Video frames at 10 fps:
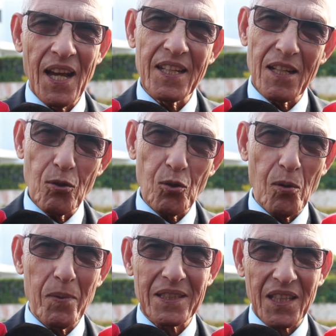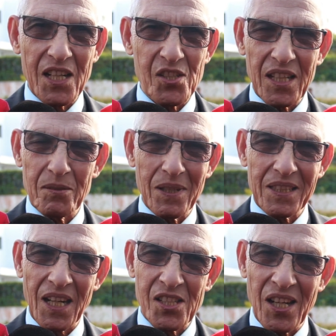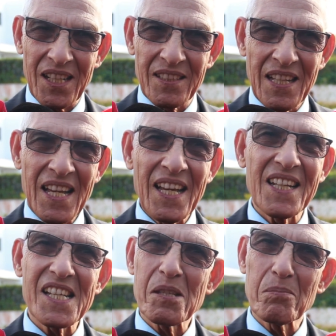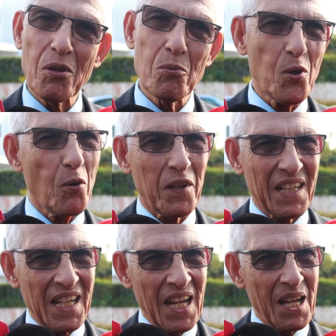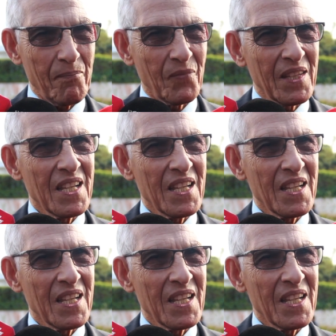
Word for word: ان الحكومه تراجعت ما تراجعت الناس يبداو يبيعوا في الكلام